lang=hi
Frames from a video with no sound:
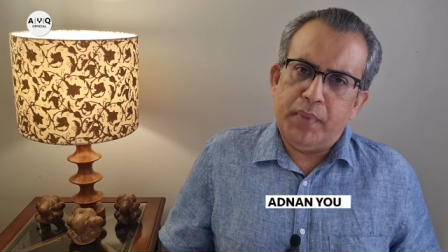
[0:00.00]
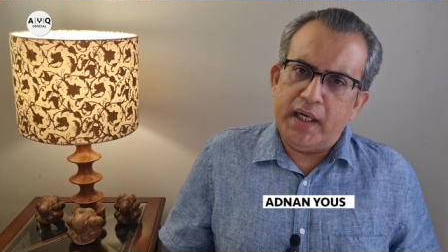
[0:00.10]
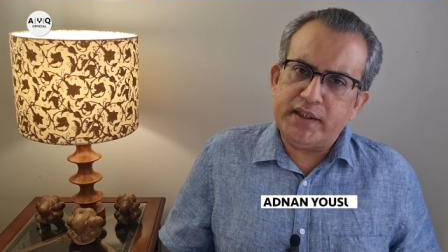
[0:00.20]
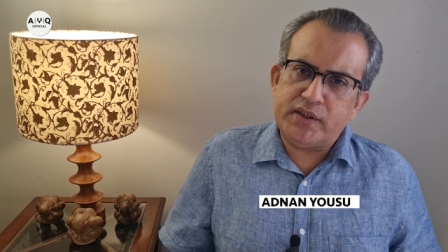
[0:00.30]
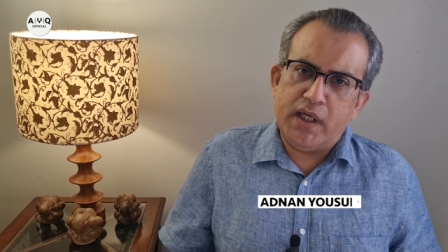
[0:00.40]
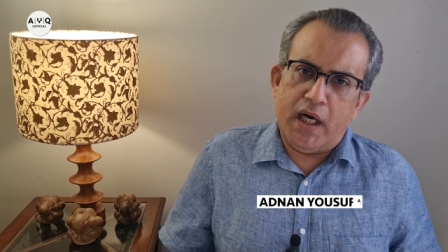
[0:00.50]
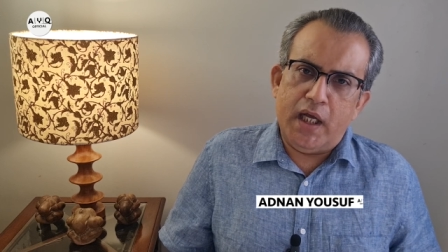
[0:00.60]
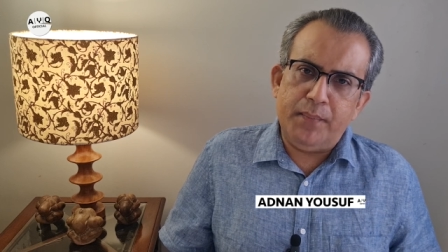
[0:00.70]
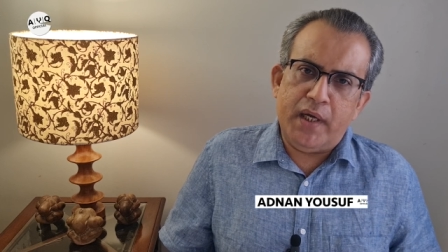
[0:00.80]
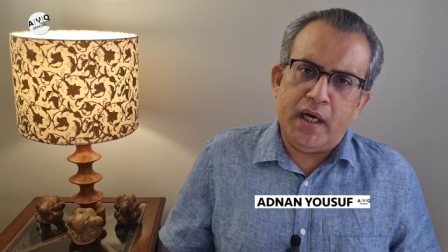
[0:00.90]

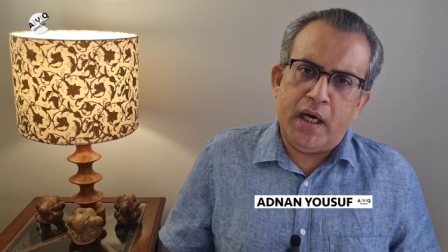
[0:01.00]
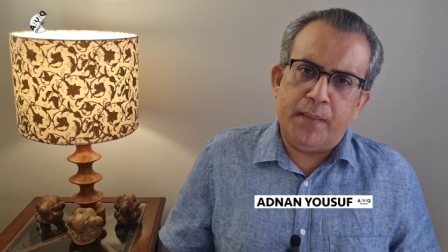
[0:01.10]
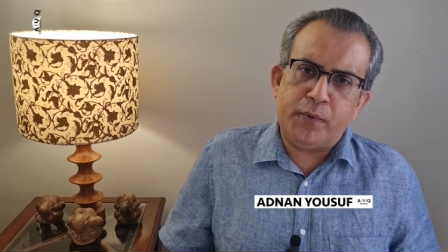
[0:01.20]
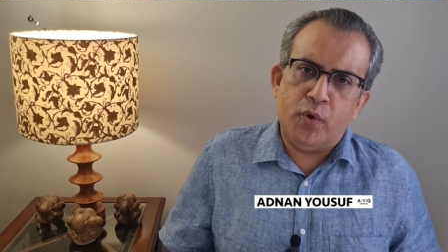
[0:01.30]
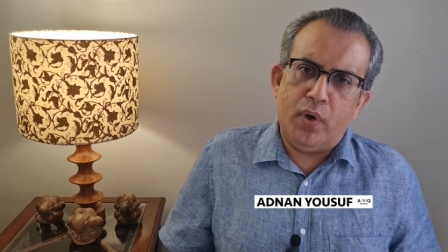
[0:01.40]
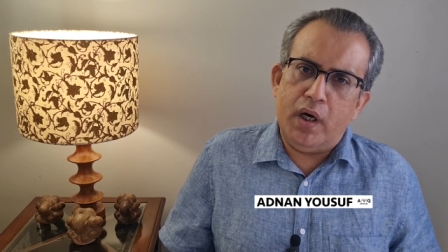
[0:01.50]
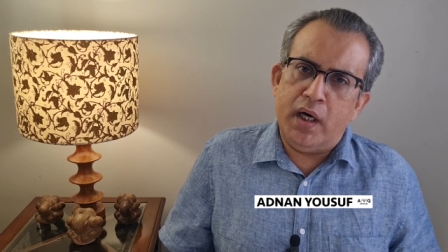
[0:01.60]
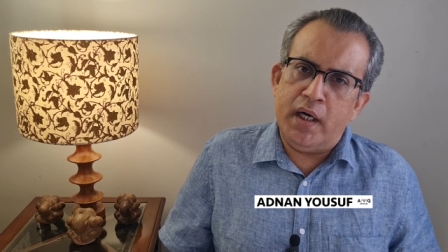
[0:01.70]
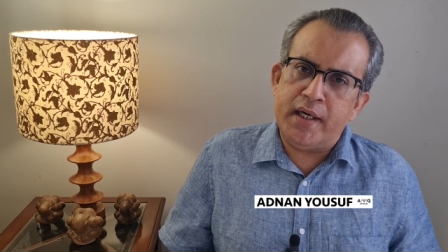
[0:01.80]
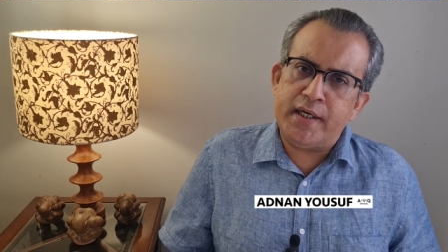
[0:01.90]
पाकिस्तान में आपको
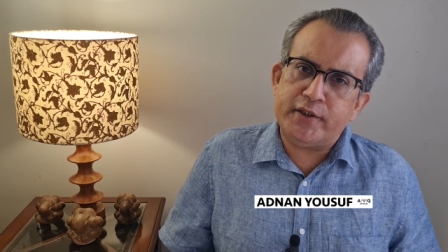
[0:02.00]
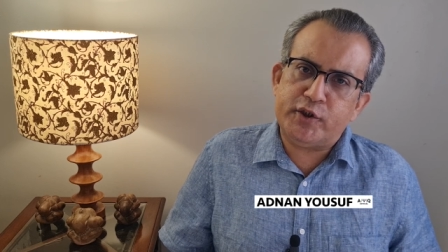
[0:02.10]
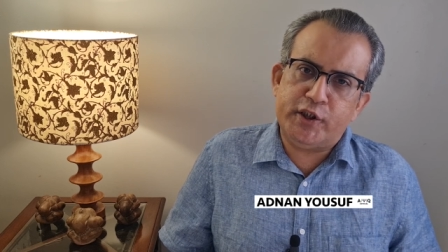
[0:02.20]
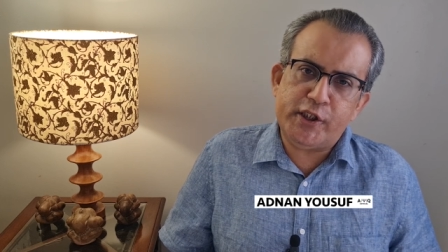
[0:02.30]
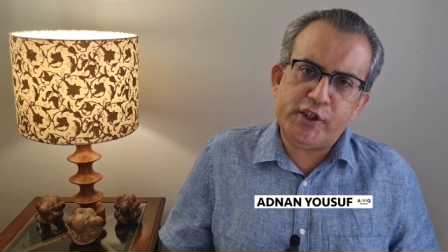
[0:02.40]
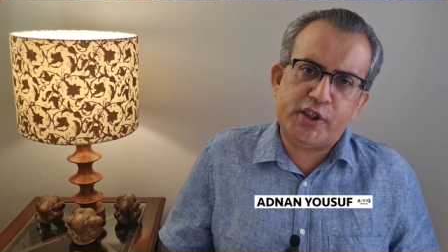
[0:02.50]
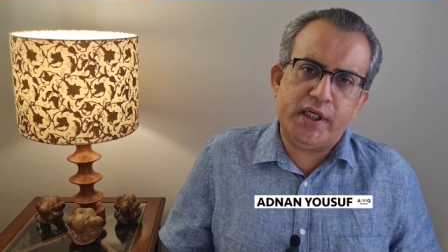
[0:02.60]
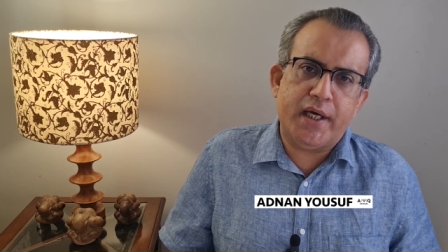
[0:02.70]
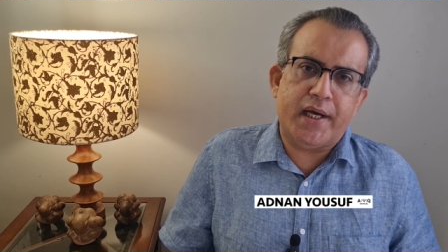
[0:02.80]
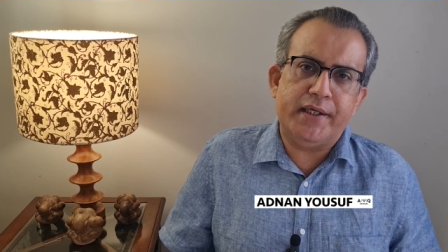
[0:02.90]
हर चीज
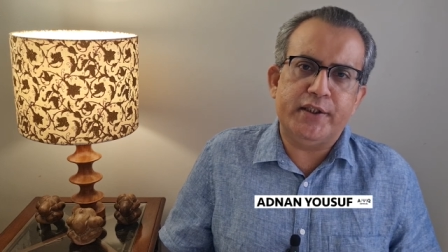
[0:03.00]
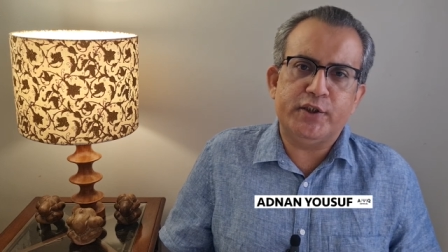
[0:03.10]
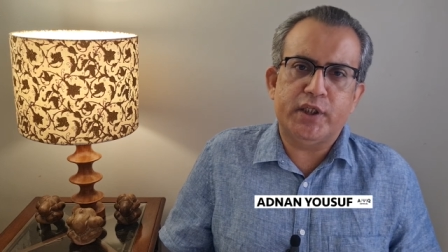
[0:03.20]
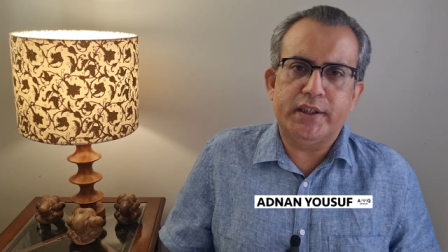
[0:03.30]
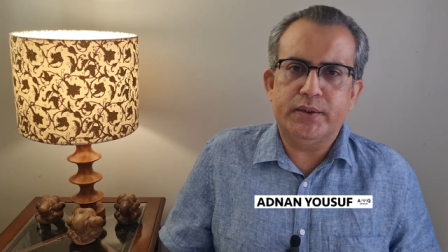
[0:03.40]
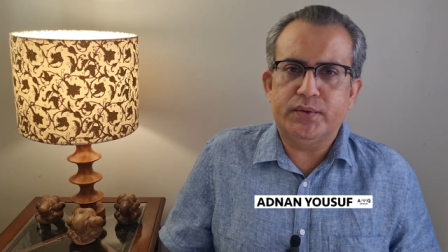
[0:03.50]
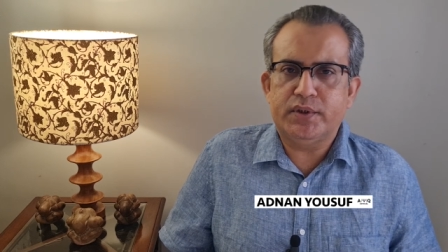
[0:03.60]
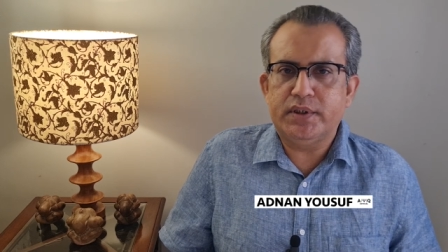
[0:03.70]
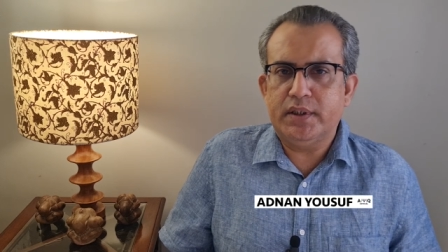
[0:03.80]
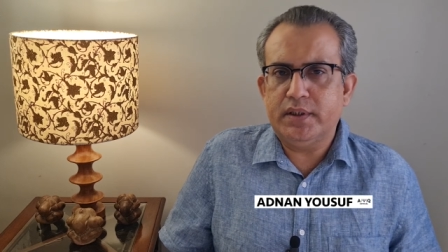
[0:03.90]
की गारंटी चाहिए होती
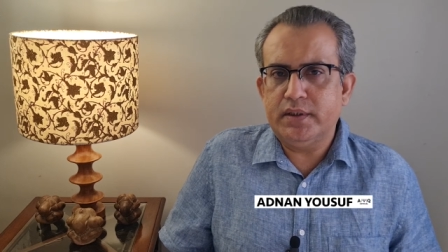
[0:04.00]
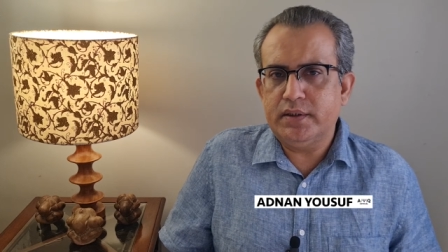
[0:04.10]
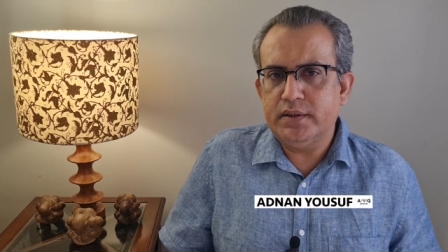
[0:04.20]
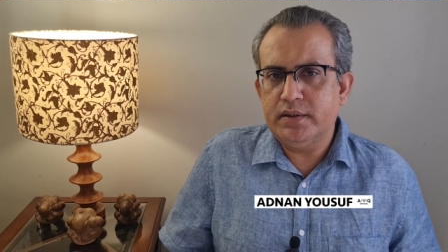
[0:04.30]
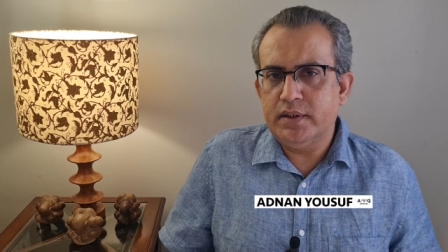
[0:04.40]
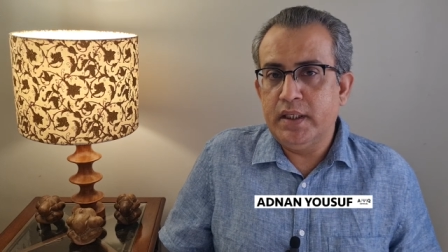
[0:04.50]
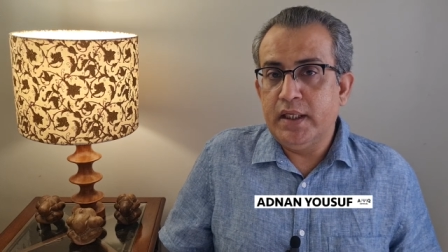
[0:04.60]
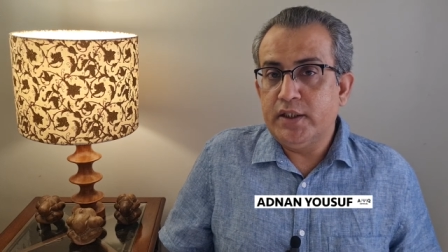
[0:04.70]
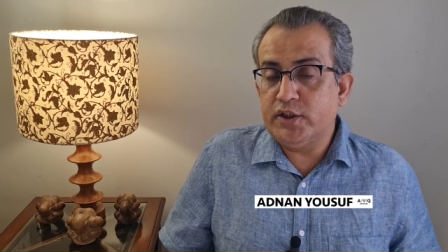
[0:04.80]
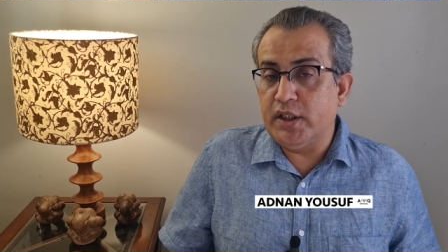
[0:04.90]

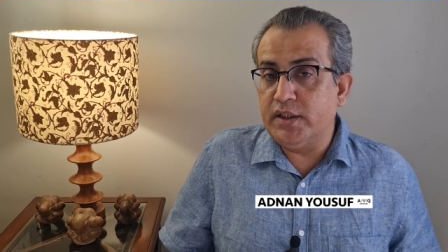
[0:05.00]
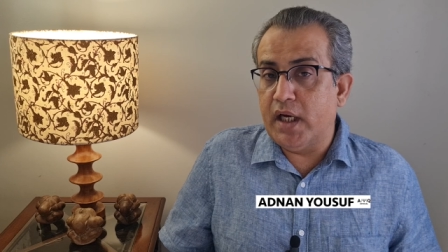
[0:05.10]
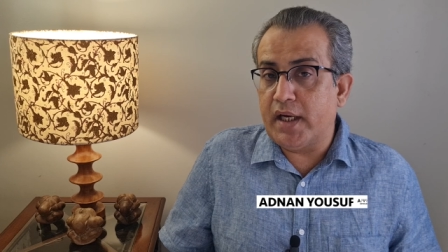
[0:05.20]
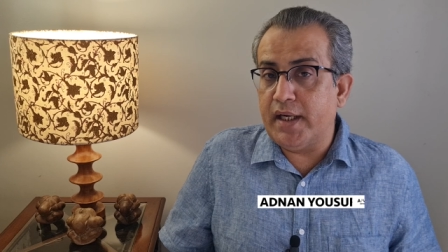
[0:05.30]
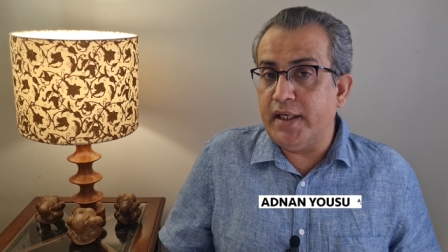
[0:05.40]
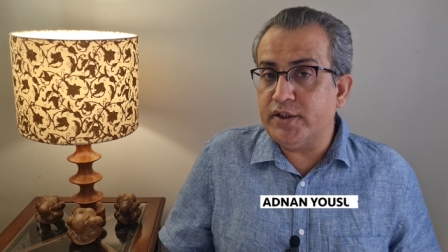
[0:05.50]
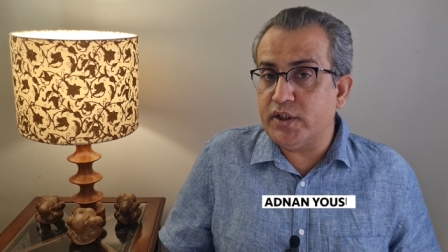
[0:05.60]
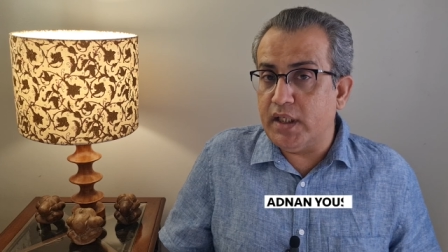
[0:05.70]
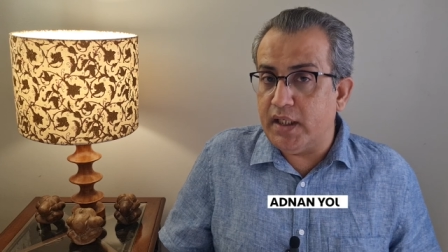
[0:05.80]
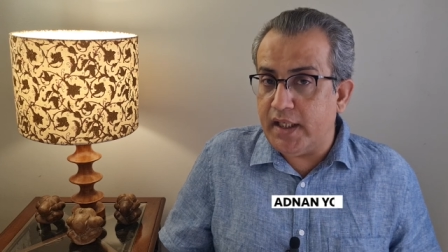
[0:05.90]
है जिंदा रहने
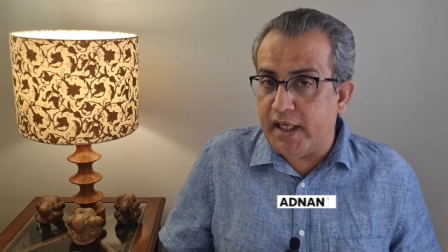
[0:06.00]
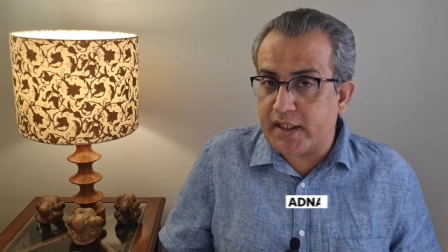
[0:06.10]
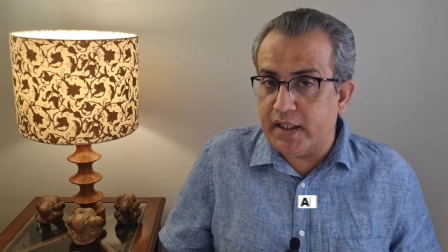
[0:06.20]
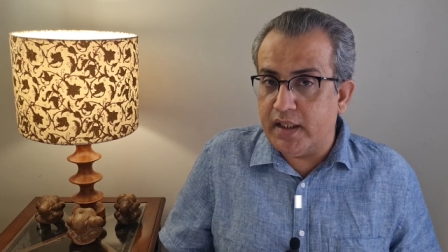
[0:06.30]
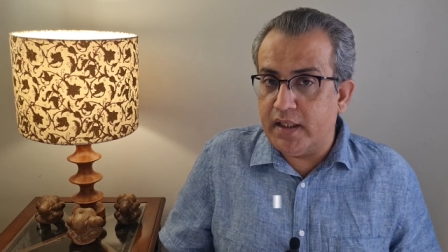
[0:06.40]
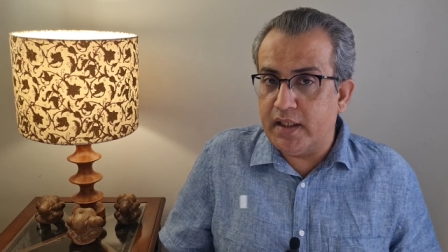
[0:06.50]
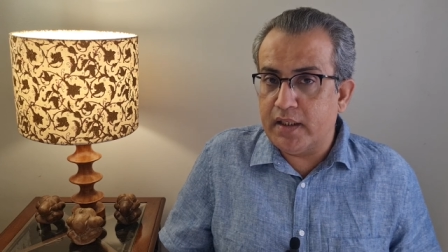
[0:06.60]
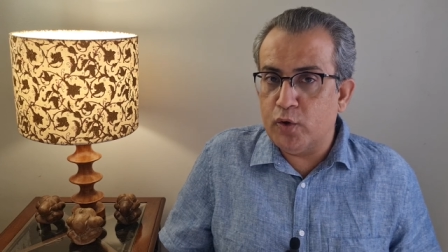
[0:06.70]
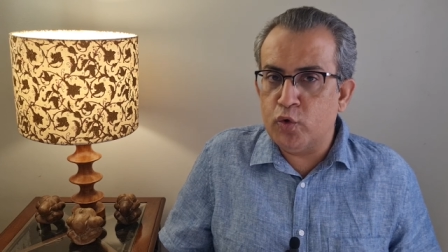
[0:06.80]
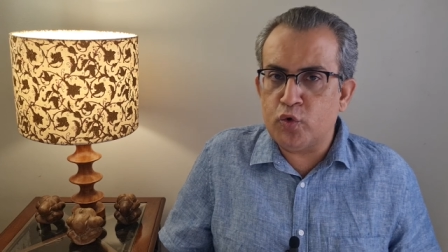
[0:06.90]
से
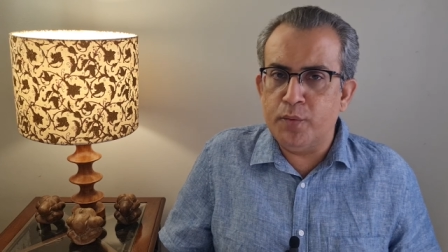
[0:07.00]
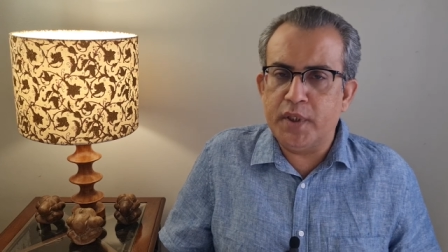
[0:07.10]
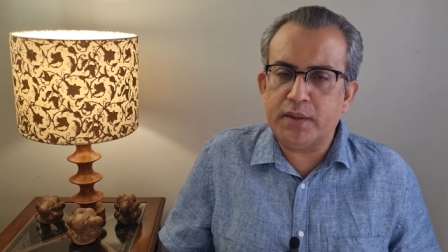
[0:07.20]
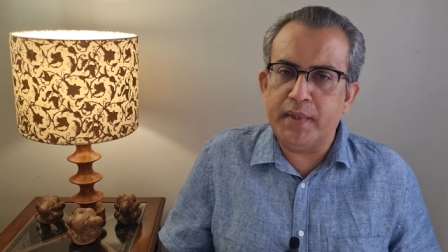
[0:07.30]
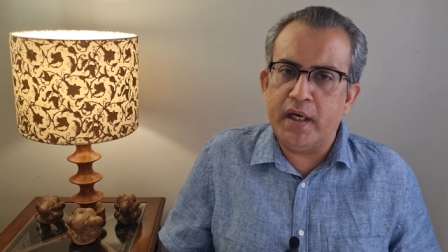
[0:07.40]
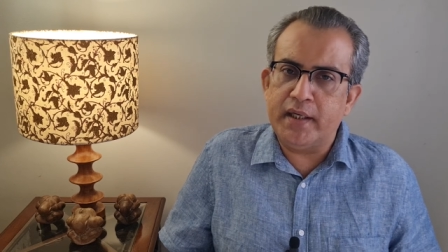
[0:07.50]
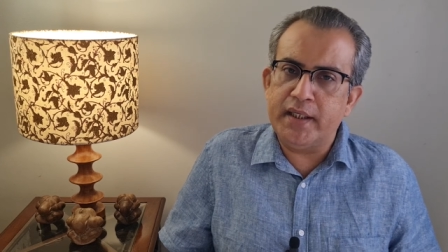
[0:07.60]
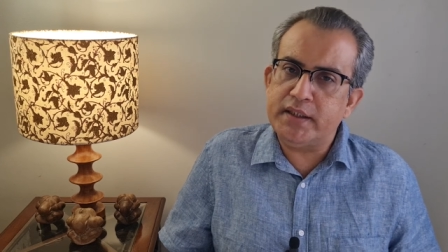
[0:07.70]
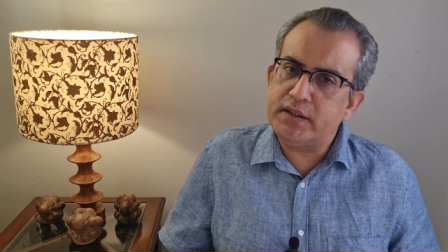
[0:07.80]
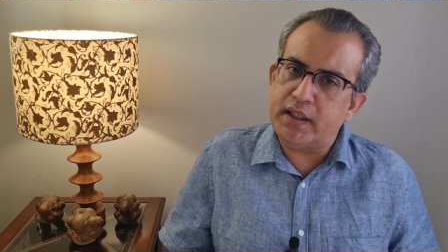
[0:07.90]
लेकर हुकूमत में
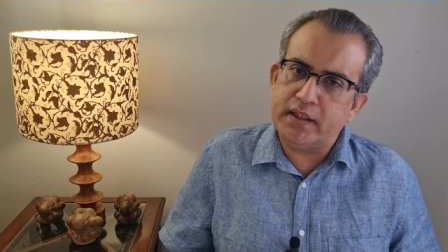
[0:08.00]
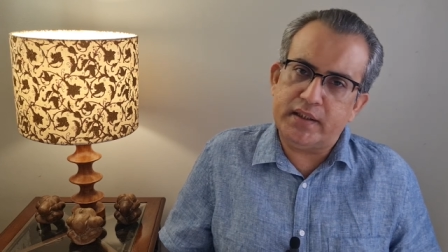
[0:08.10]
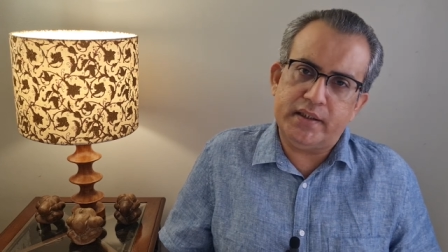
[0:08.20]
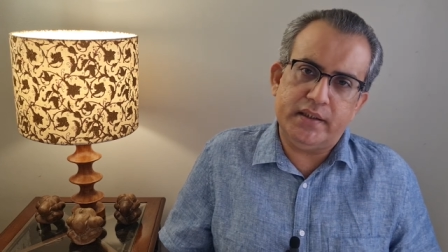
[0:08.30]
आने तक